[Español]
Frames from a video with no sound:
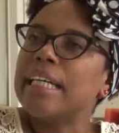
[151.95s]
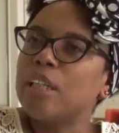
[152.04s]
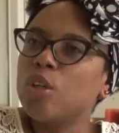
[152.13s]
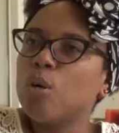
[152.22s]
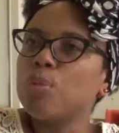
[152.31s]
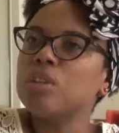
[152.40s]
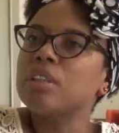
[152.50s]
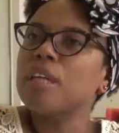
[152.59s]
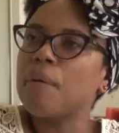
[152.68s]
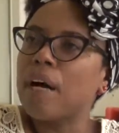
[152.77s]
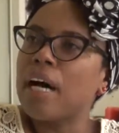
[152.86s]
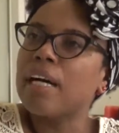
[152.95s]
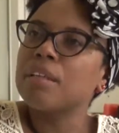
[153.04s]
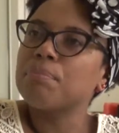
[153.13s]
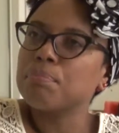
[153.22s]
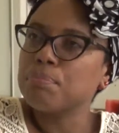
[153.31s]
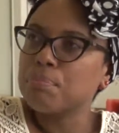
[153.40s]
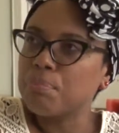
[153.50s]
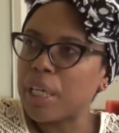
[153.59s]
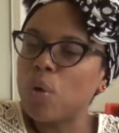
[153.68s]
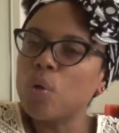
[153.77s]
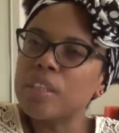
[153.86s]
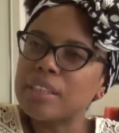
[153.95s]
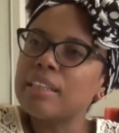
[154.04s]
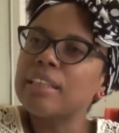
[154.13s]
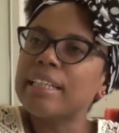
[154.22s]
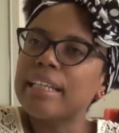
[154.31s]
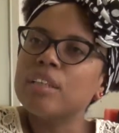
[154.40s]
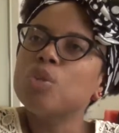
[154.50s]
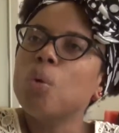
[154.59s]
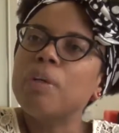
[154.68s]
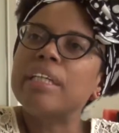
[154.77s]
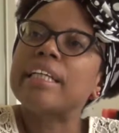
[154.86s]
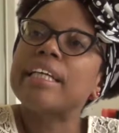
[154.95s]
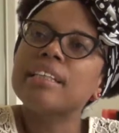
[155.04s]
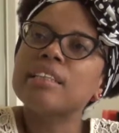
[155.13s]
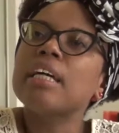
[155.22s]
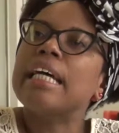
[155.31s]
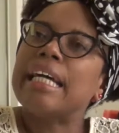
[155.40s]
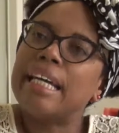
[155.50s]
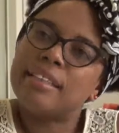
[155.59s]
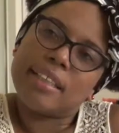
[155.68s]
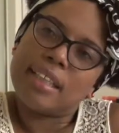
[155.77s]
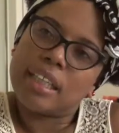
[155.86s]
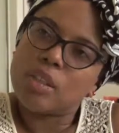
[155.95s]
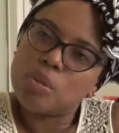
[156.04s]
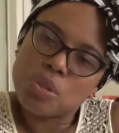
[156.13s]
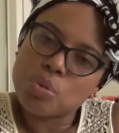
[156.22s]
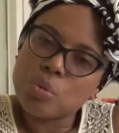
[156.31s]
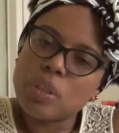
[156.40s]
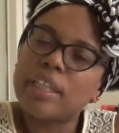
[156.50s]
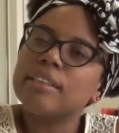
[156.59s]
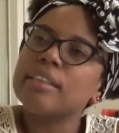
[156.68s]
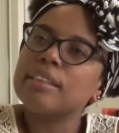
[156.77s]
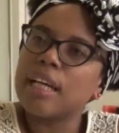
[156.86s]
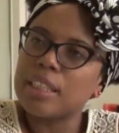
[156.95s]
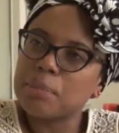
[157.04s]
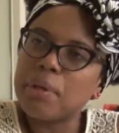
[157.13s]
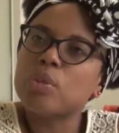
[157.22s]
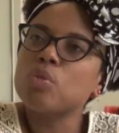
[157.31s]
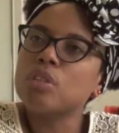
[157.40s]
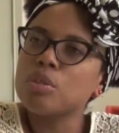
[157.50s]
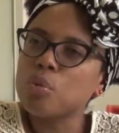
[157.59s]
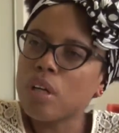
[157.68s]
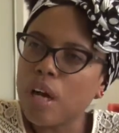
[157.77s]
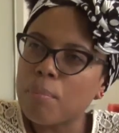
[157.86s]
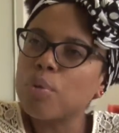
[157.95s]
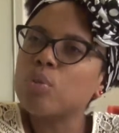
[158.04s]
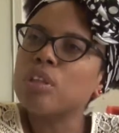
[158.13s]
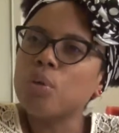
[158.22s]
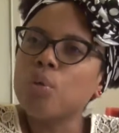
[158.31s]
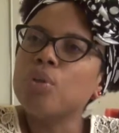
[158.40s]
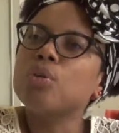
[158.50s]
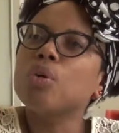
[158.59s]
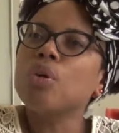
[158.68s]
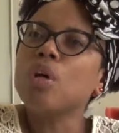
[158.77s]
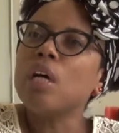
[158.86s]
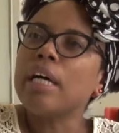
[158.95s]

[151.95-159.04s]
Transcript: en cómo trabajar mejor esta tarea doble que es enseñar a los estudiantes aspectos de su campo teórico,